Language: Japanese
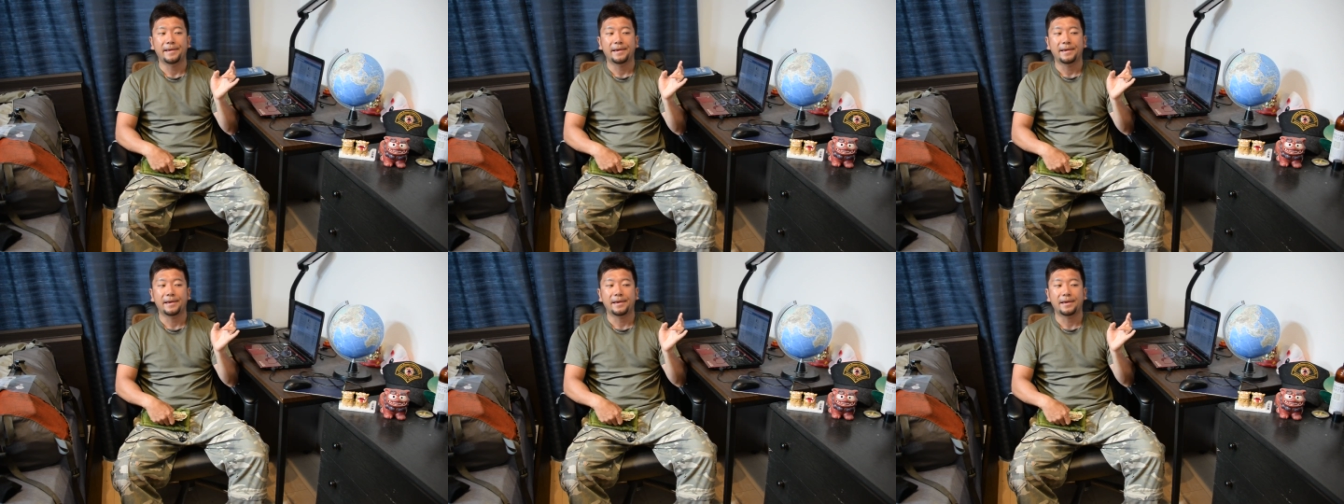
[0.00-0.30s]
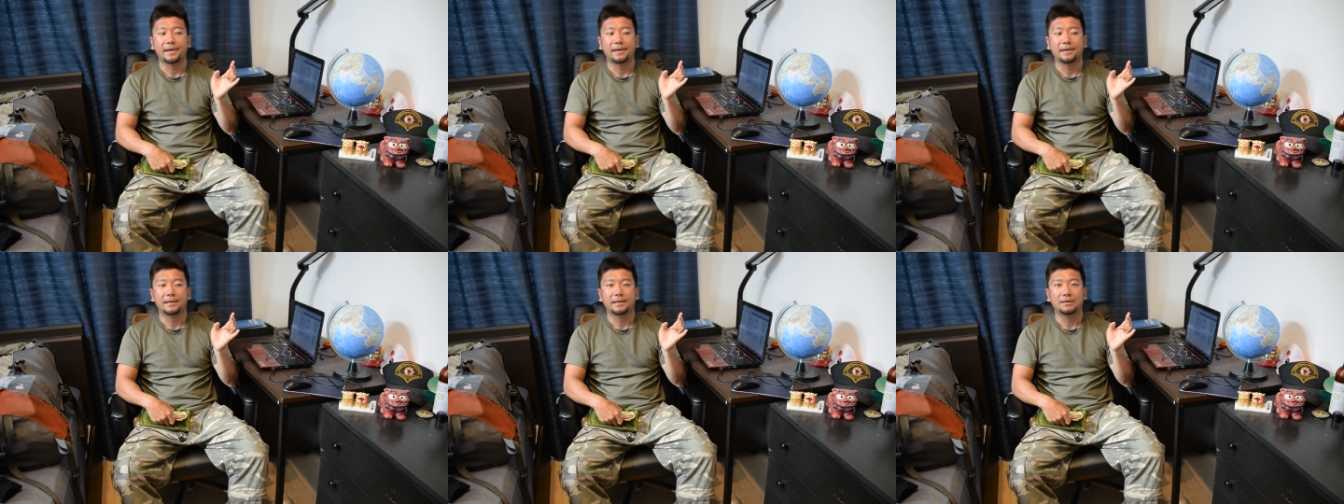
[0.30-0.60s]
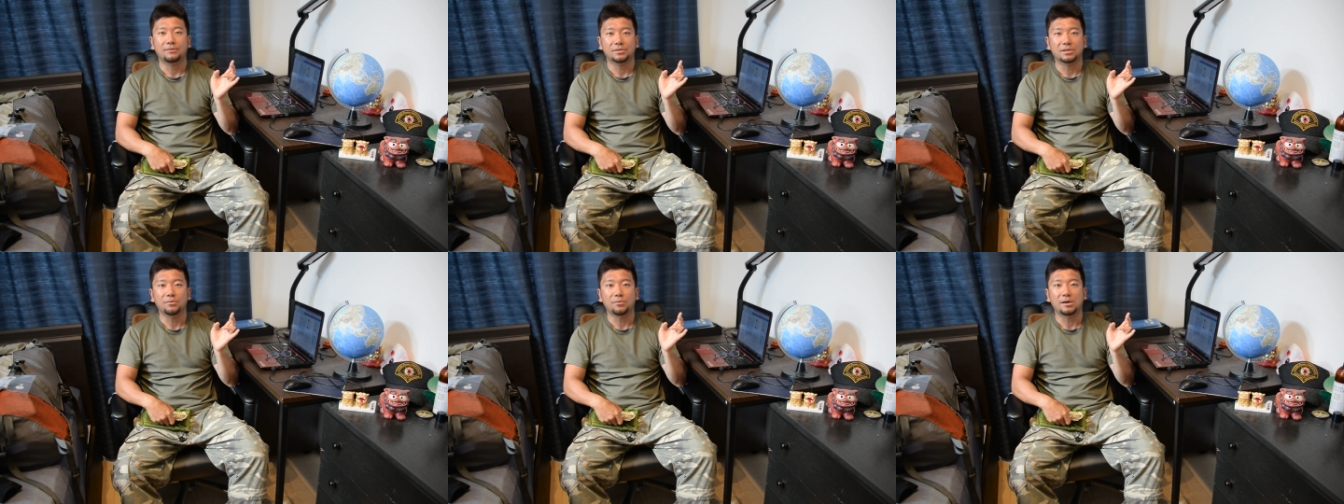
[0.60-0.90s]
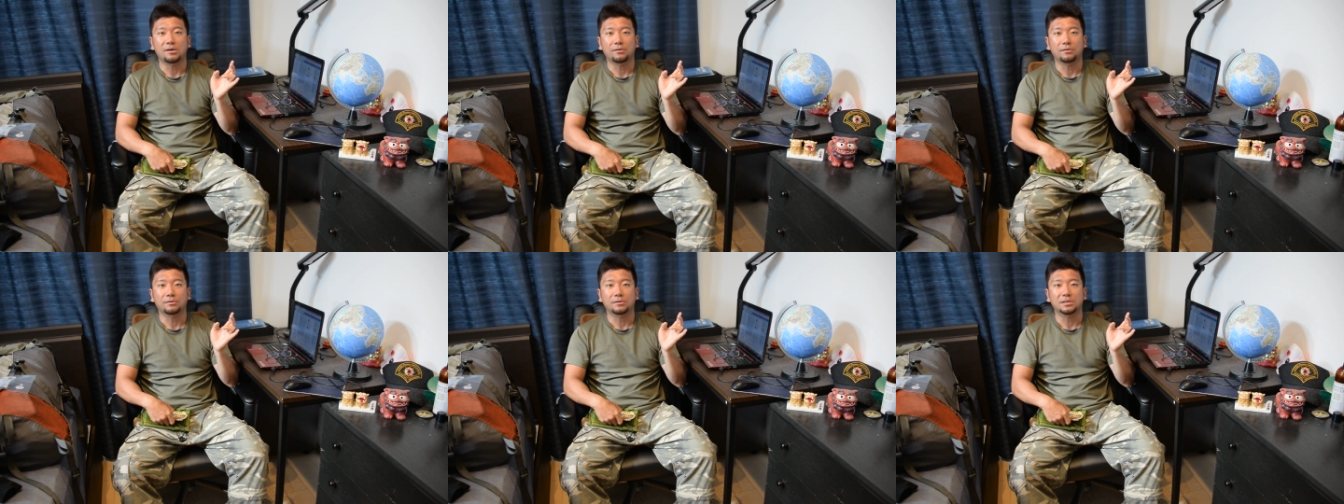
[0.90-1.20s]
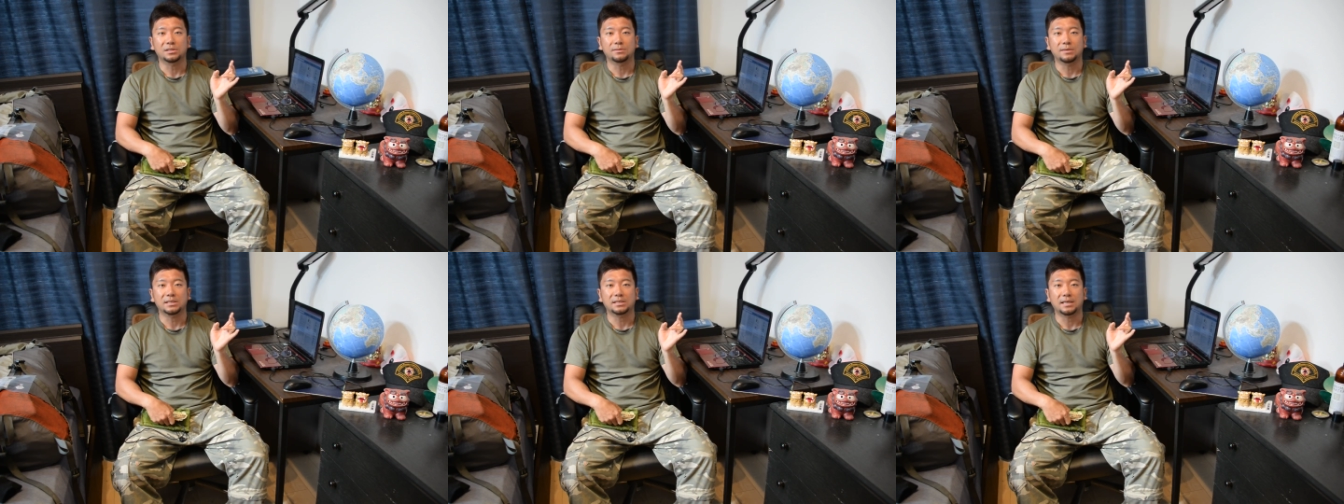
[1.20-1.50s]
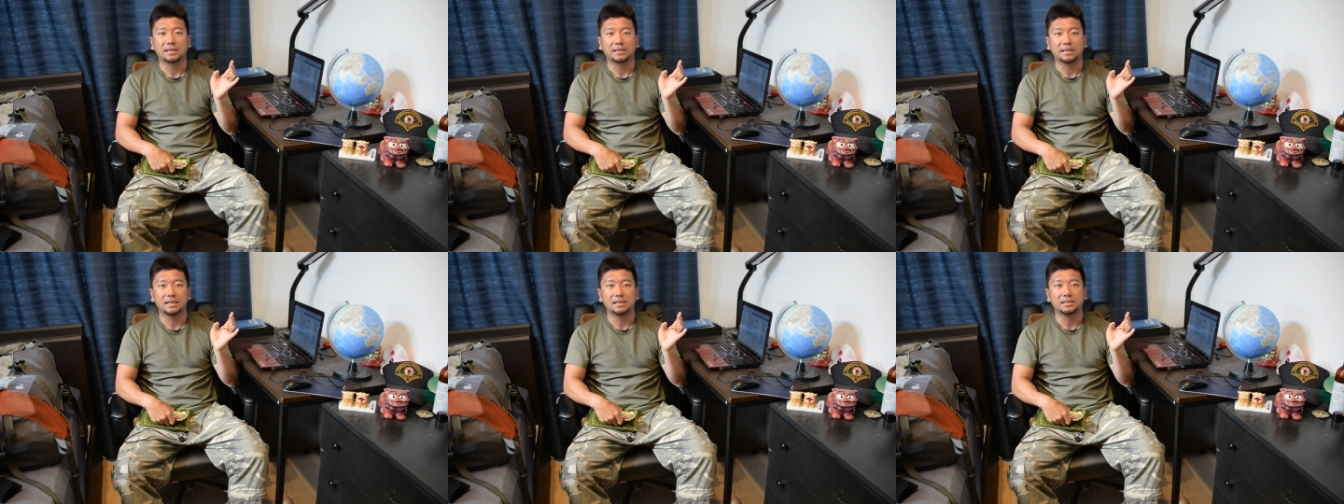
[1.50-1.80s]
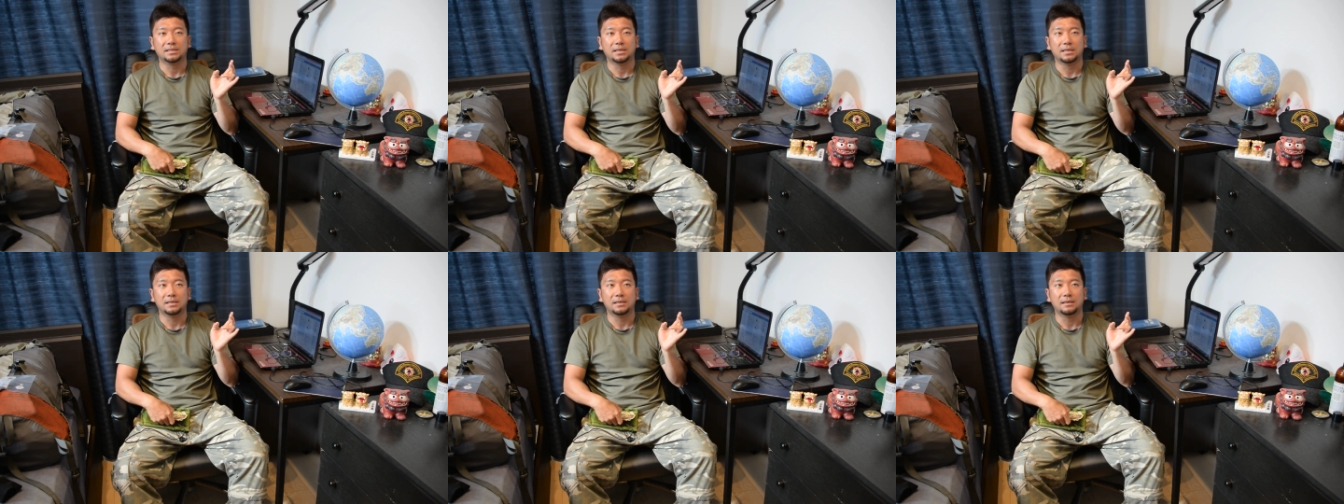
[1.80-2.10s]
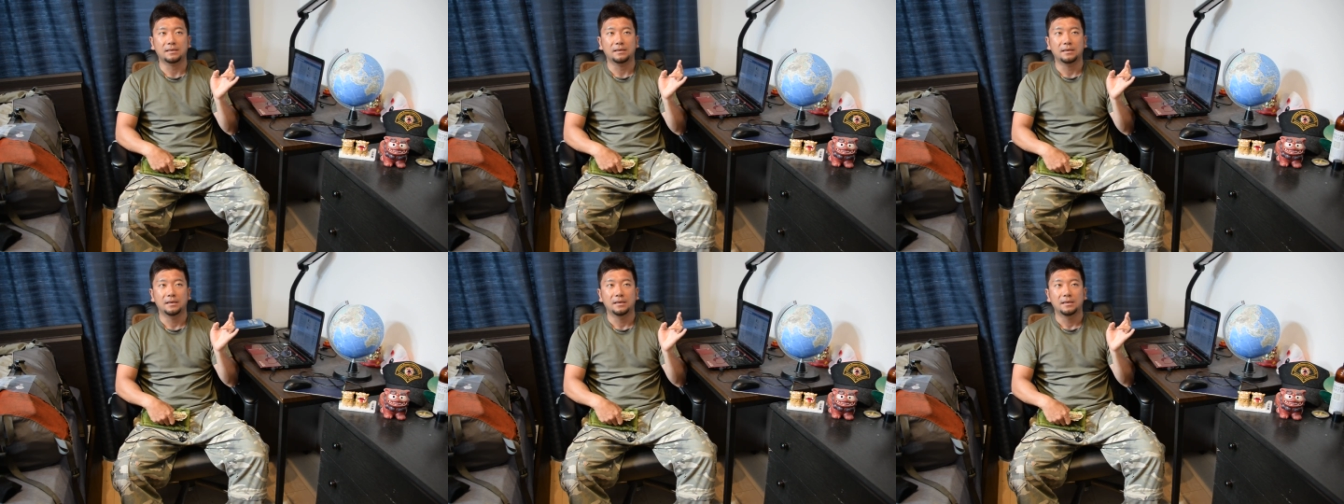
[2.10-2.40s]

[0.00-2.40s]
えー、直してもらうことにしました確かに